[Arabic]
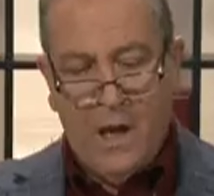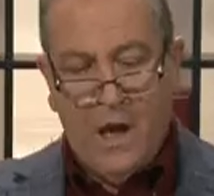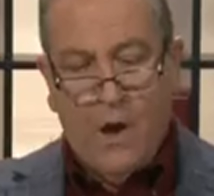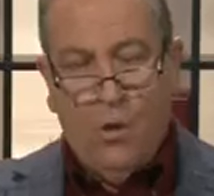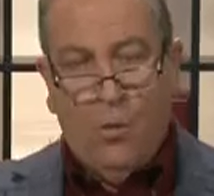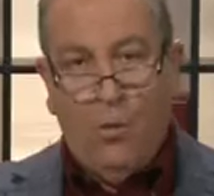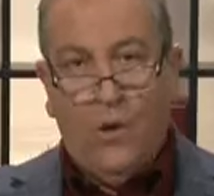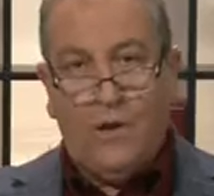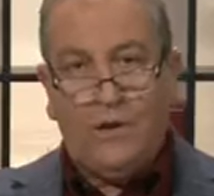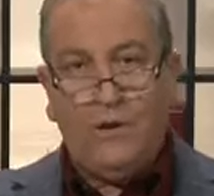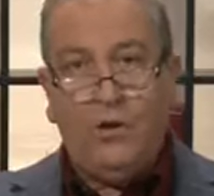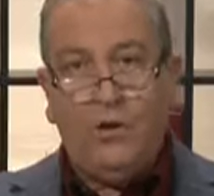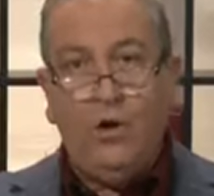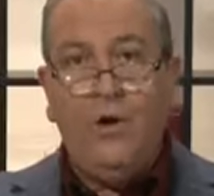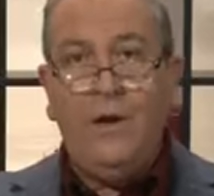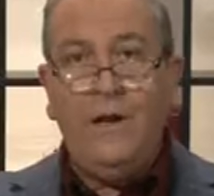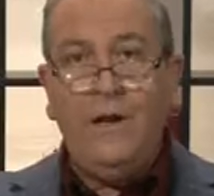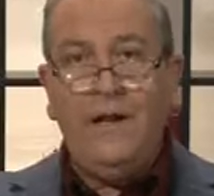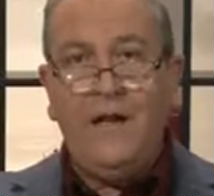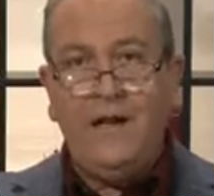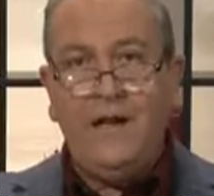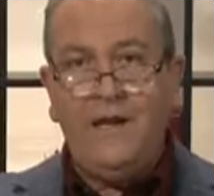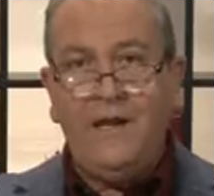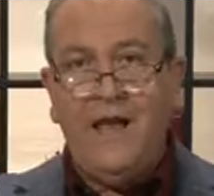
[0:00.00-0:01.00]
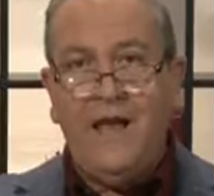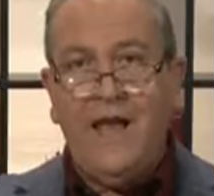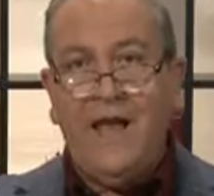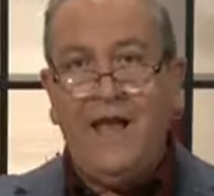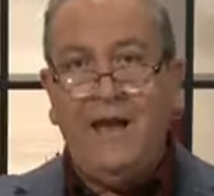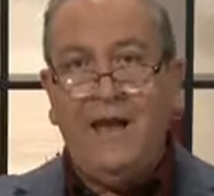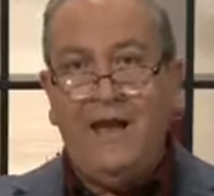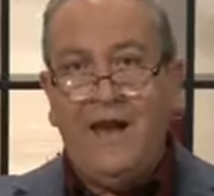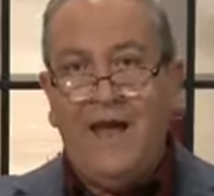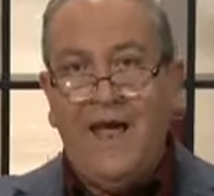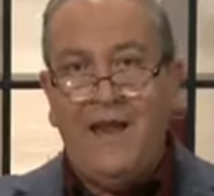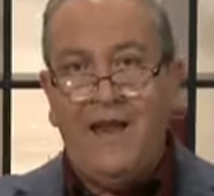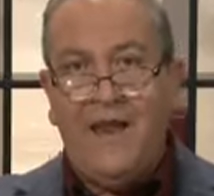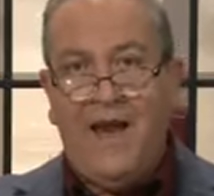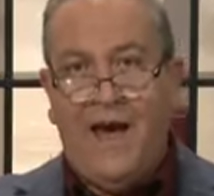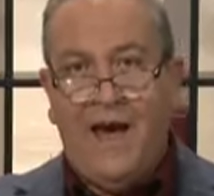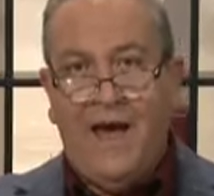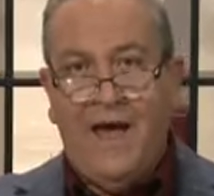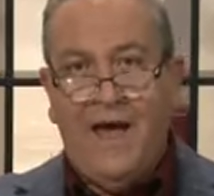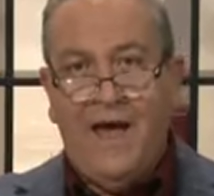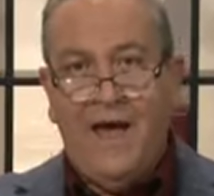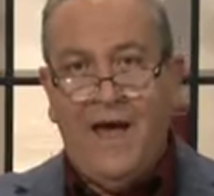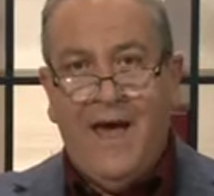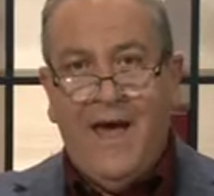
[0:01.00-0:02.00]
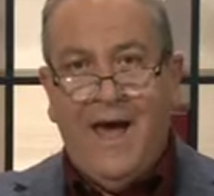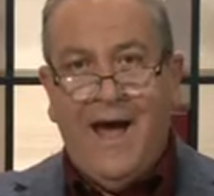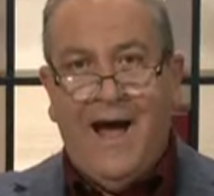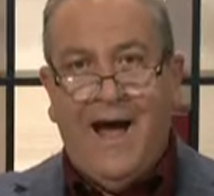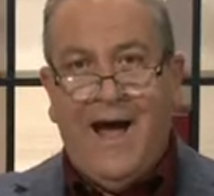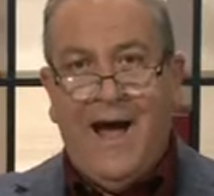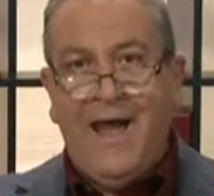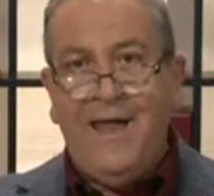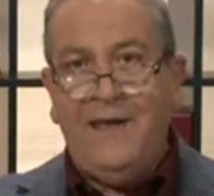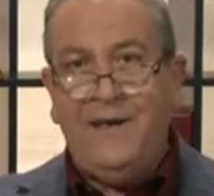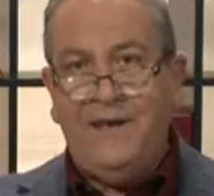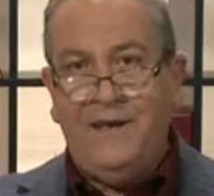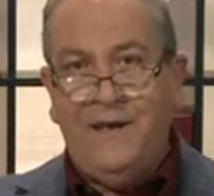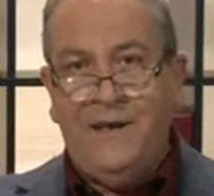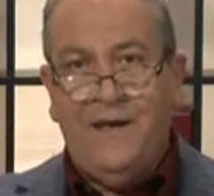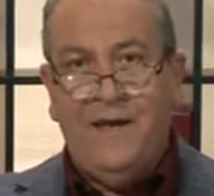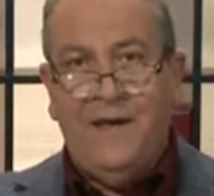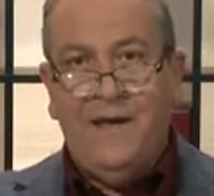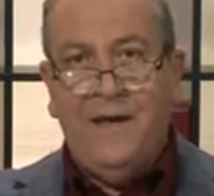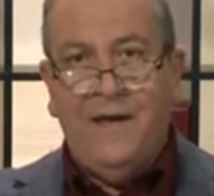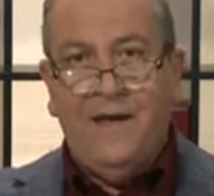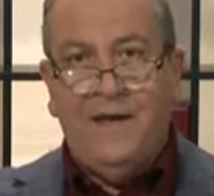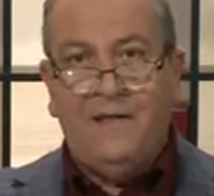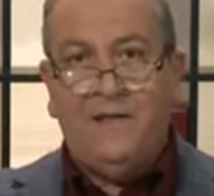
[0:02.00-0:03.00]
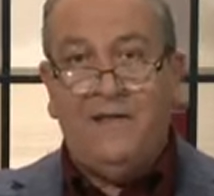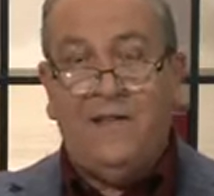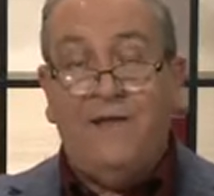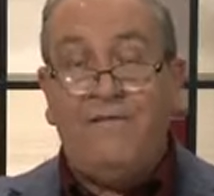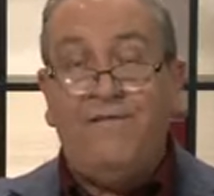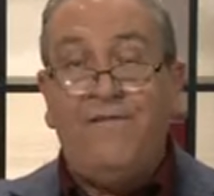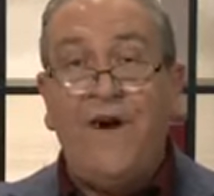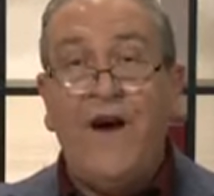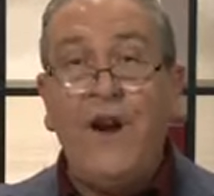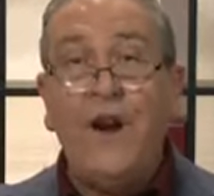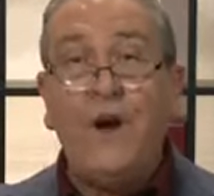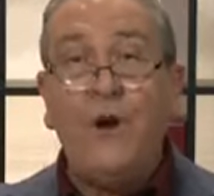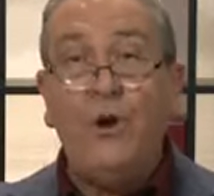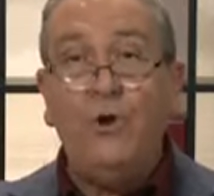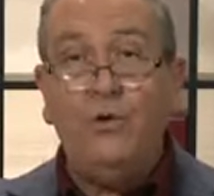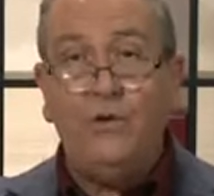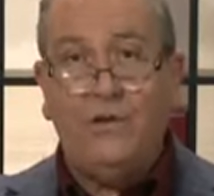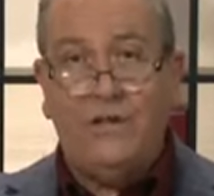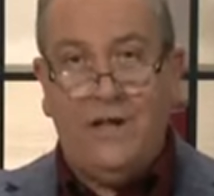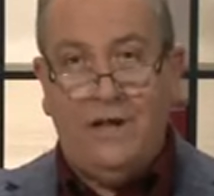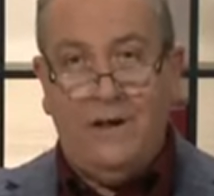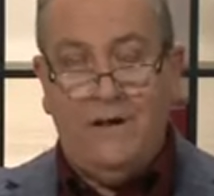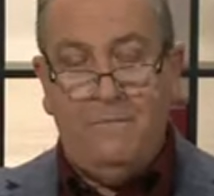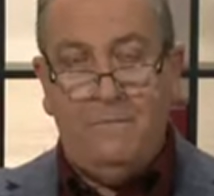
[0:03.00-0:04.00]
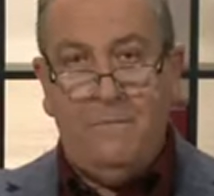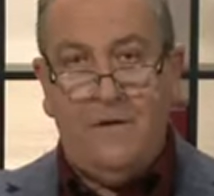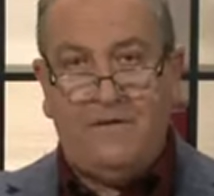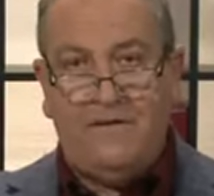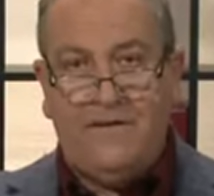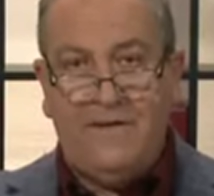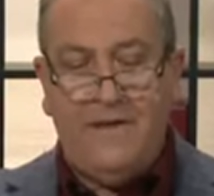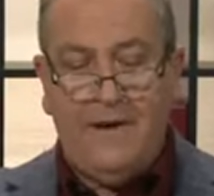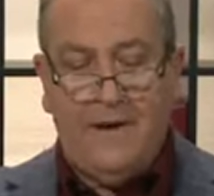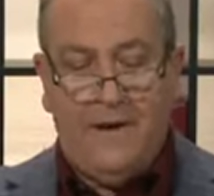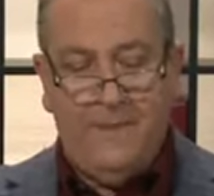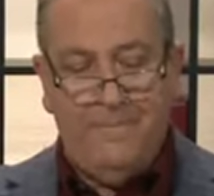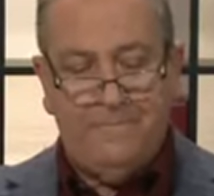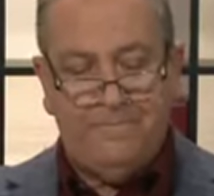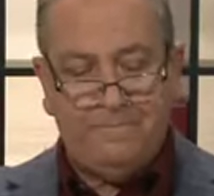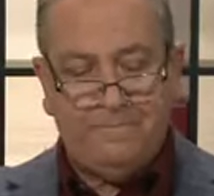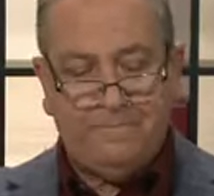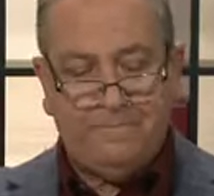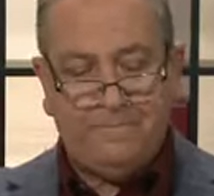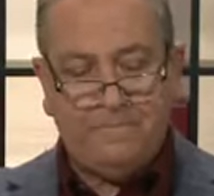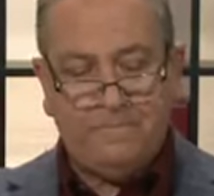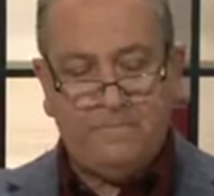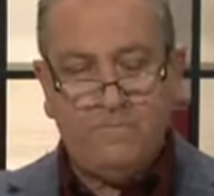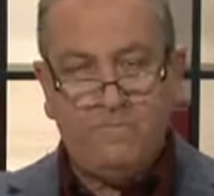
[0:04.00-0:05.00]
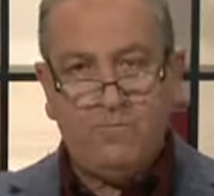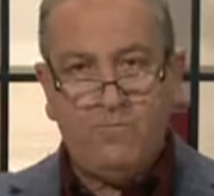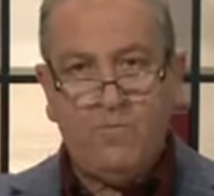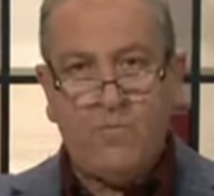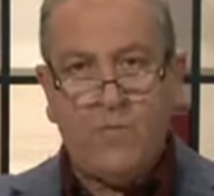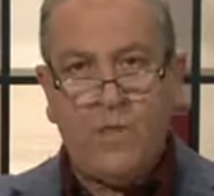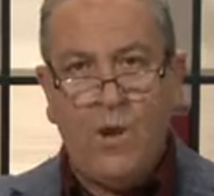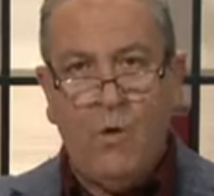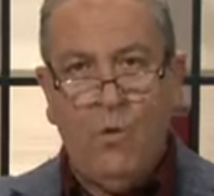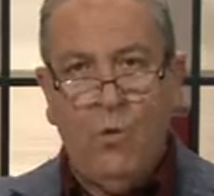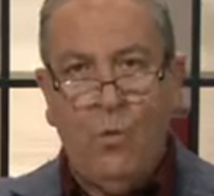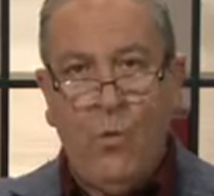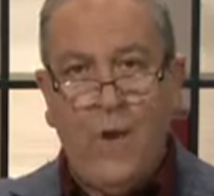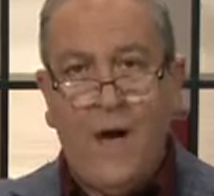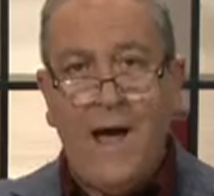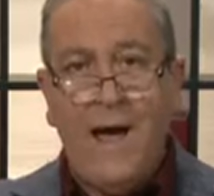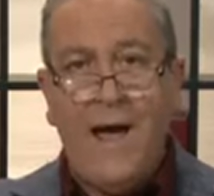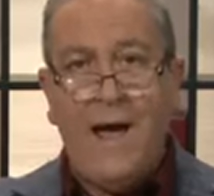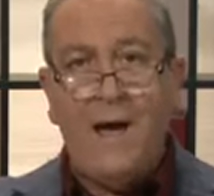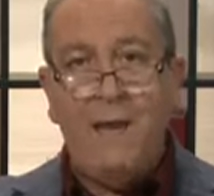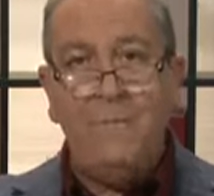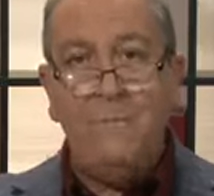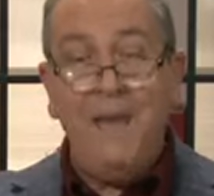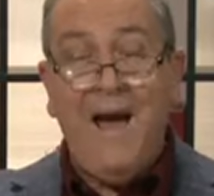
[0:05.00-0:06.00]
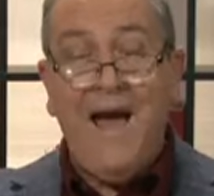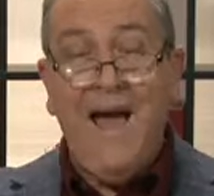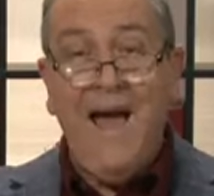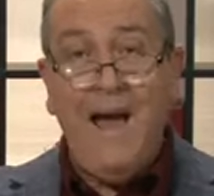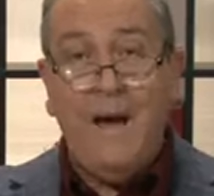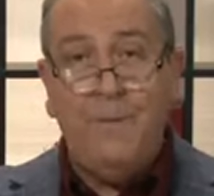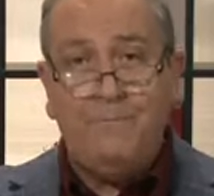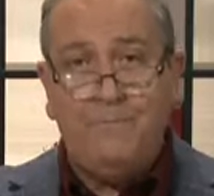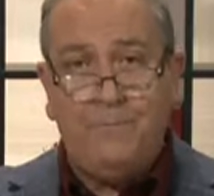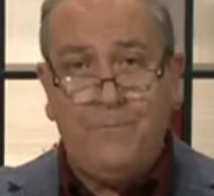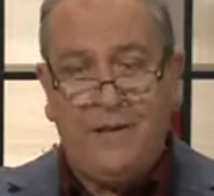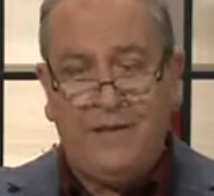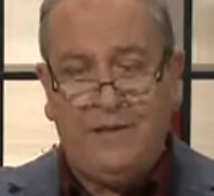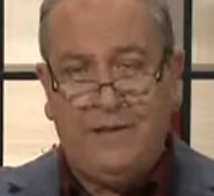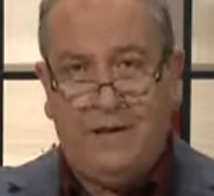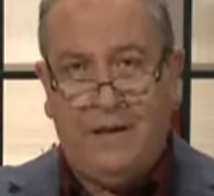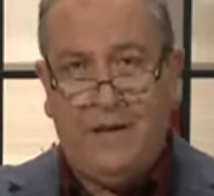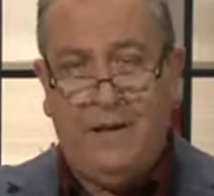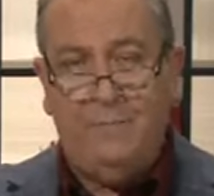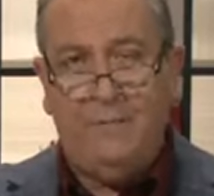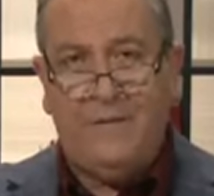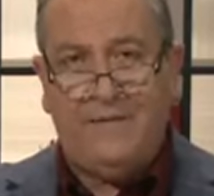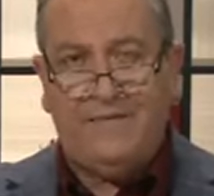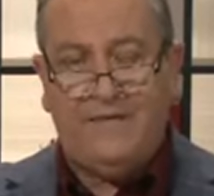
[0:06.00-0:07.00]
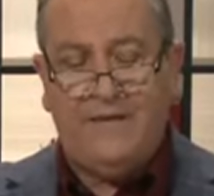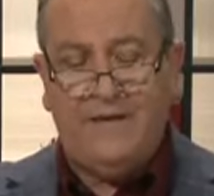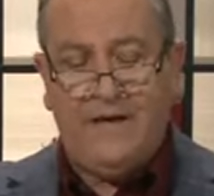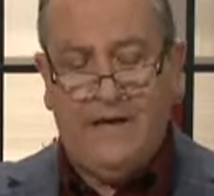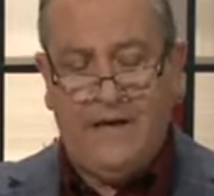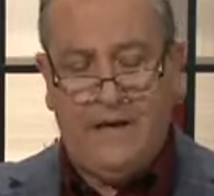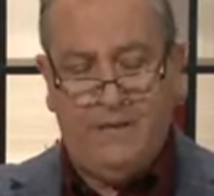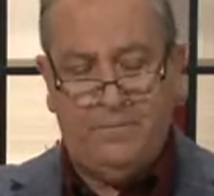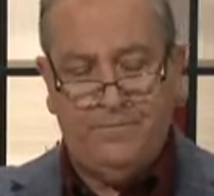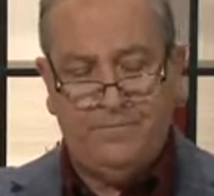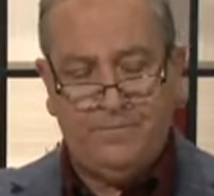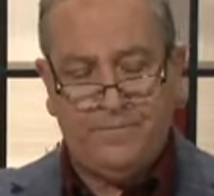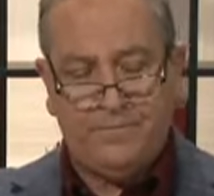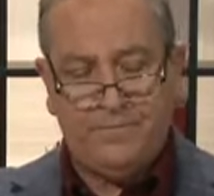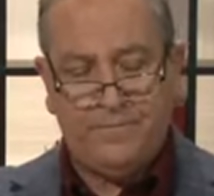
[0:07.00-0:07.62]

وتعلن لنا عن تفرد المسيح ومحبة المسيح